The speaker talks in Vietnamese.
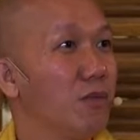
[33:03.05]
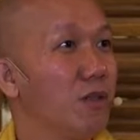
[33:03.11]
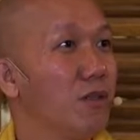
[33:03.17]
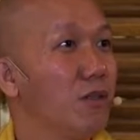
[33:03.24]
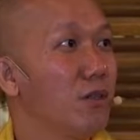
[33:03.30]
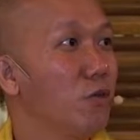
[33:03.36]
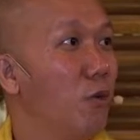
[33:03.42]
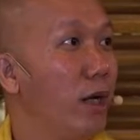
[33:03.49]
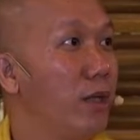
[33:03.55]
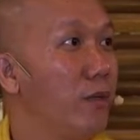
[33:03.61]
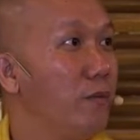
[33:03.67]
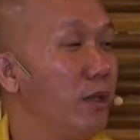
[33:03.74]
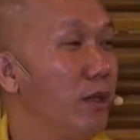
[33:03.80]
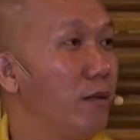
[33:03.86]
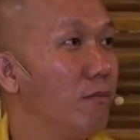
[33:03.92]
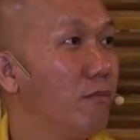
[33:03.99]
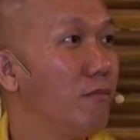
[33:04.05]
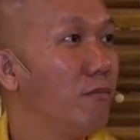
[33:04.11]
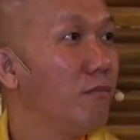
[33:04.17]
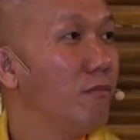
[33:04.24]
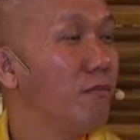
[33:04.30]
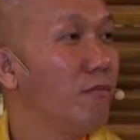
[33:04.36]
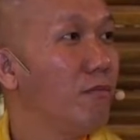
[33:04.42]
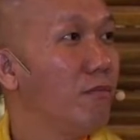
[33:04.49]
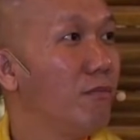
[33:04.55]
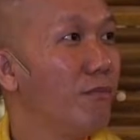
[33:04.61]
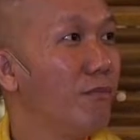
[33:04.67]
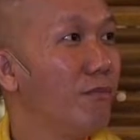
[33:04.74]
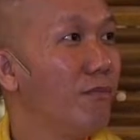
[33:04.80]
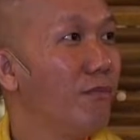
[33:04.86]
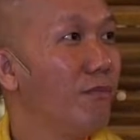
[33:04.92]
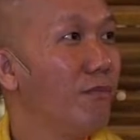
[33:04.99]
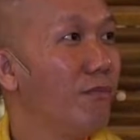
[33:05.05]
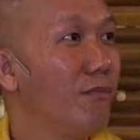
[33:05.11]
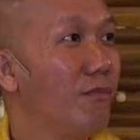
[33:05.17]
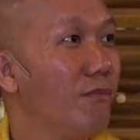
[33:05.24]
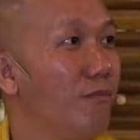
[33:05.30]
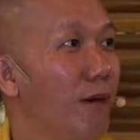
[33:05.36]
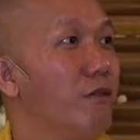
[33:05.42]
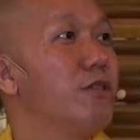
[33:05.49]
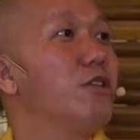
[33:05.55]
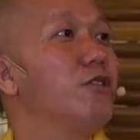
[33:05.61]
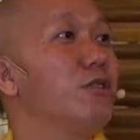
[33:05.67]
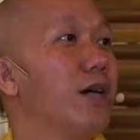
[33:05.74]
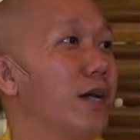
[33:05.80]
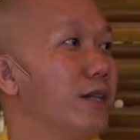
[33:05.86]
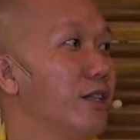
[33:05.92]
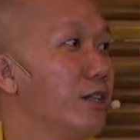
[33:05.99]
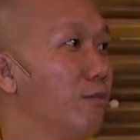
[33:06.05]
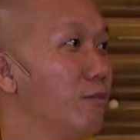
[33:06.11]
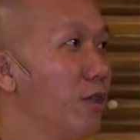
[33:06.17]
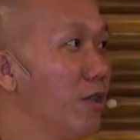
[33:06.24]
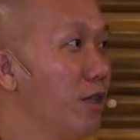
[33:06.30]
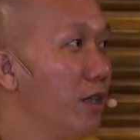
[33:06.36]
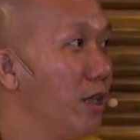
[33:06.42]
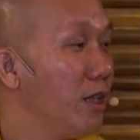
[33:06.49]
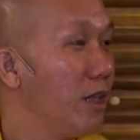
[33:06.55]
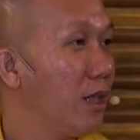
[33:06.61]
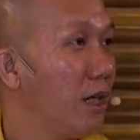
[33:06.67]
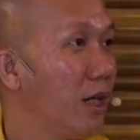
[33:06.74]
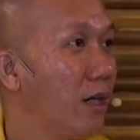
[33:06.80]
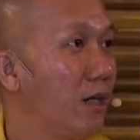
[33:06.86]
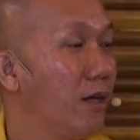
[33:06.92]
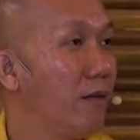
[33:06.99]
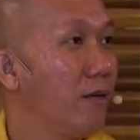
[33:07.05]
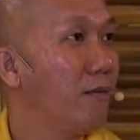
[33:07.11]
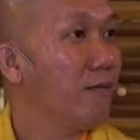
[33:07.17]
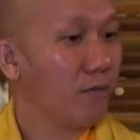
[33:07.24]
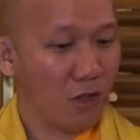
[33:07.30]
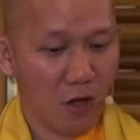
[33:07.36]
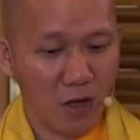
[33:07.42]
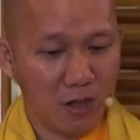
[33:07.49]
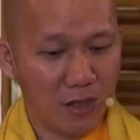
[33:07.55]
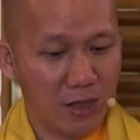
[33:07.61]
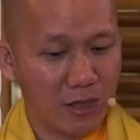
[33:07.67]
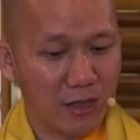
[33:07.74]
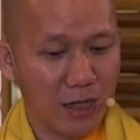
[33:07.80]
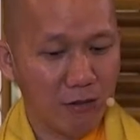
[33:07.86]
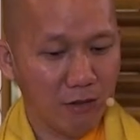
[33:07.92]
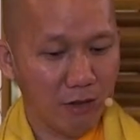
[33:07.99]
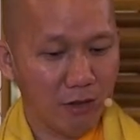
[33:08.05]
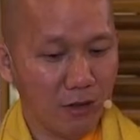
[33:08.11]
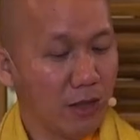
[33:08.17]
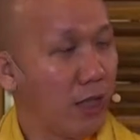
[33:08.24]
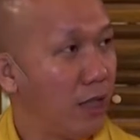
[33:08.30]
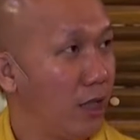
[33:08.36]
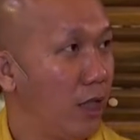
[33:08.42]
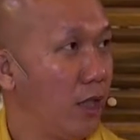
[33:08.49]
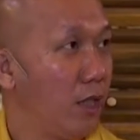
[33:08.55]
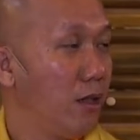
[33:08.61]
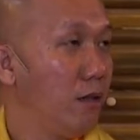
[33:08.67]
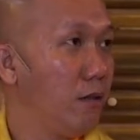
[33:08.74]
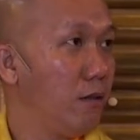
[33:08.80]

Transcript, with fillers: trong đó nó quậy mình không bao nhiêu cảnh ở trong đó nó hiện ra toàn là sáu tưởng này nè